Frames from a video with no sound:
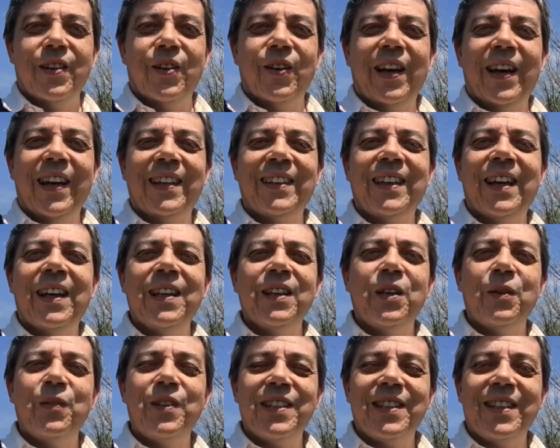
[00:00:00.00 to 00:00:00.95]
Hola, ¿qué
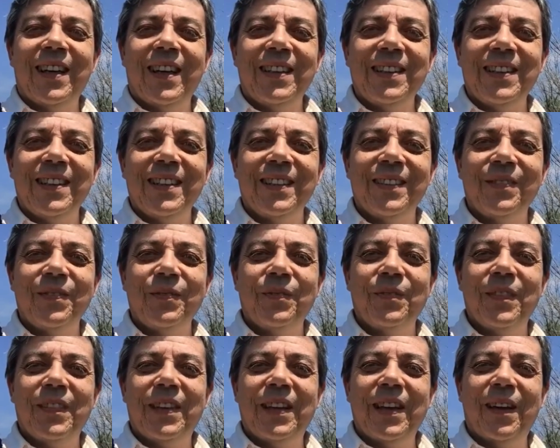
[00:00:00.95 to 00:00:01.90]
tal? ¿Cómo estás?
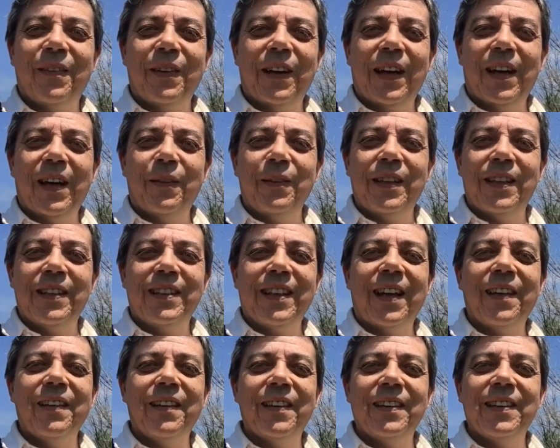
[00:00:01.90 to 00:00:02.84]
Te habla Javier
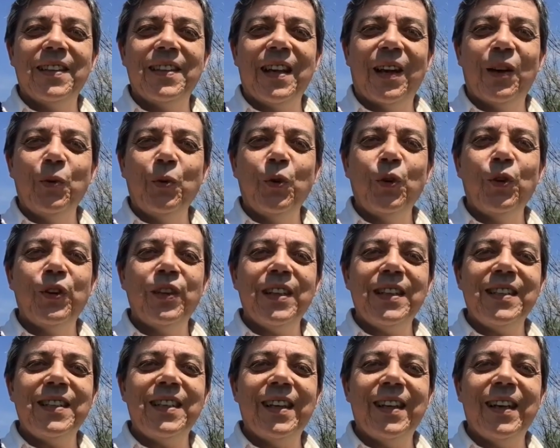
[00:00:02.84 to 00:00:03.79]
Sanz y te saludo
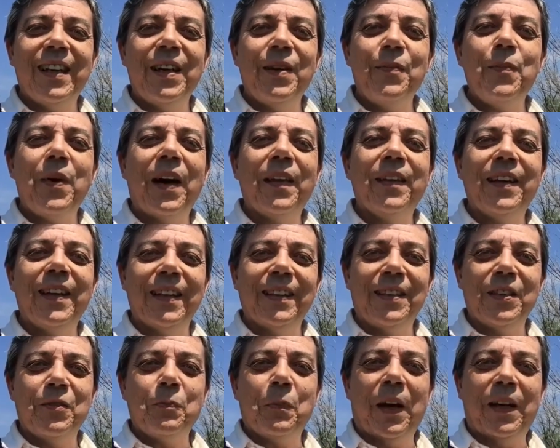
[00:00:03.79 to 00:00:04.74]
desde
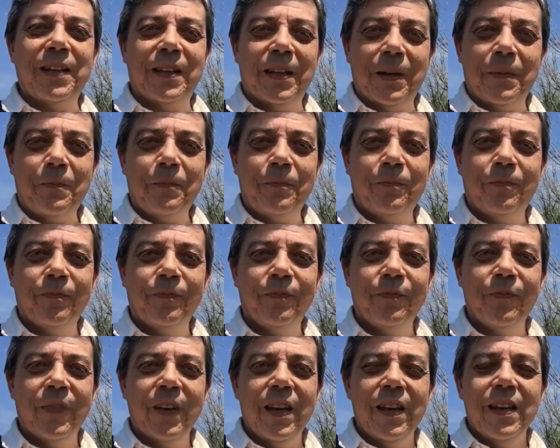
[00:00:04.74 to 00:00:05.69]
Madrid, España.
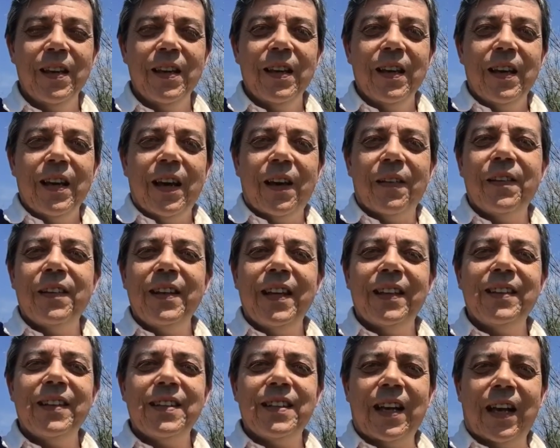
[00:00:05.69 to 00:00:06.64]
Hace
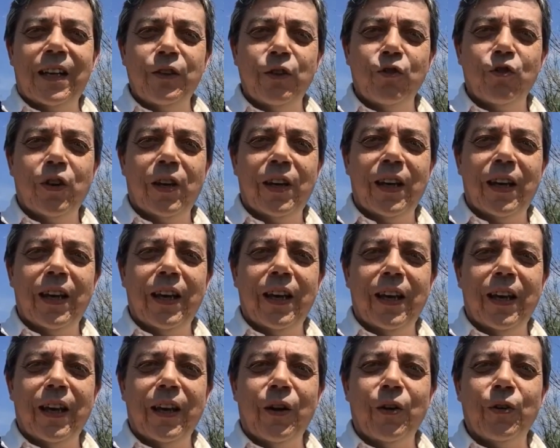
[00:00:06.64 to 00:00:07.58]
ya tres años
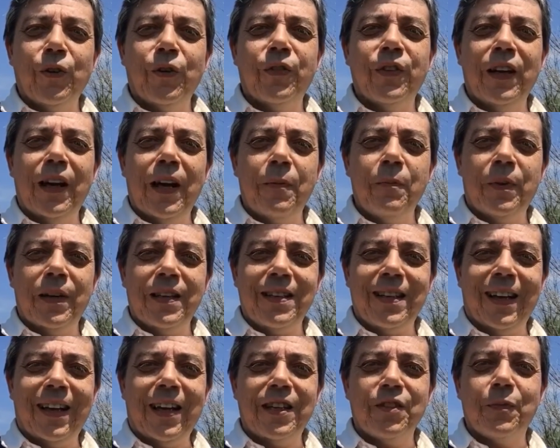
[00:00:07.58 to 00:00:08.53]
que conocí la
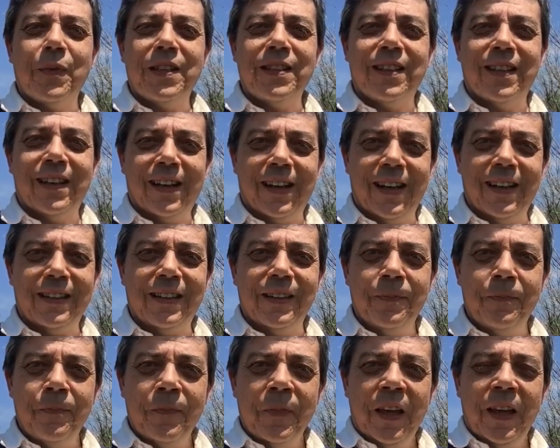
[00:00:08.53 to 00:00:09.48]
empresa Casmasternet
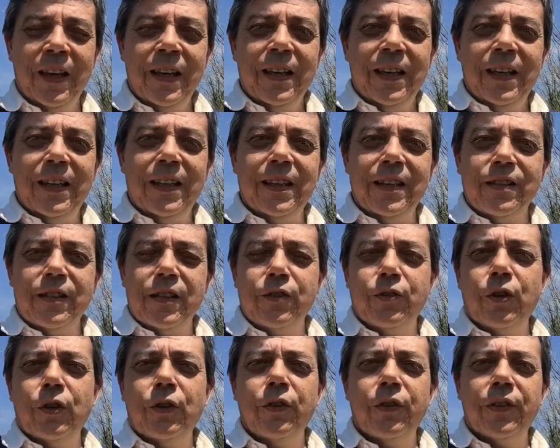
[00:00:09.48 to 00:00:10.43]
y desde
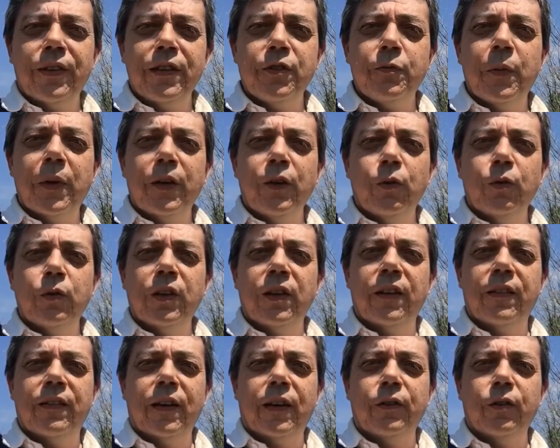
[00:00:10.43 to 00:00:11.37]
entonces vengo
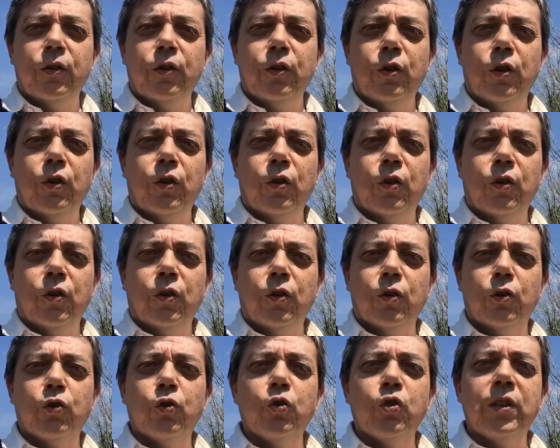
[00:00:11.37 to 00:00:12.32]

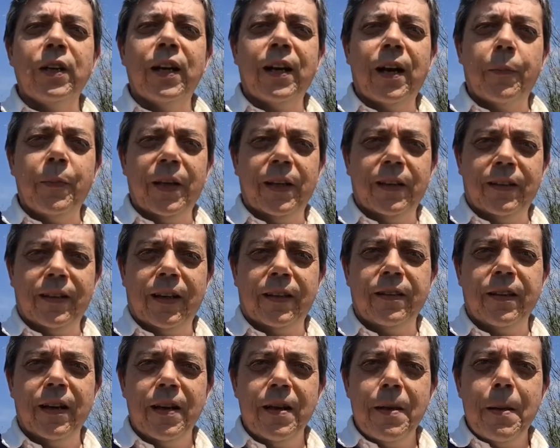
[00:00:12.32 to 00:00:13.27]
utilizando sus
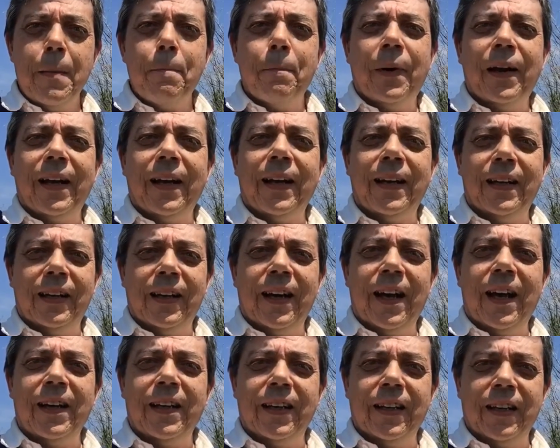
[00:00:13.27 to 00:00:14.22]
herramientas para
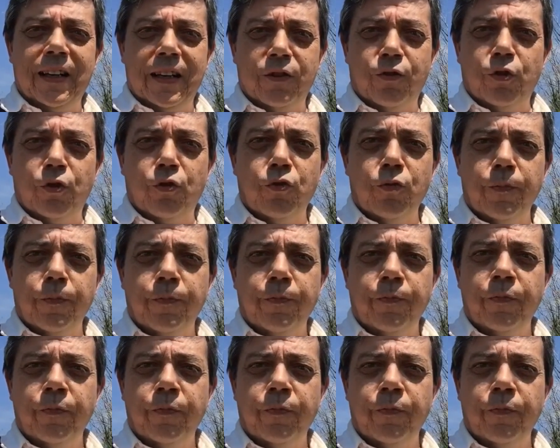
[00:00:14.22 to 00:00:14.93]
generar ingresos.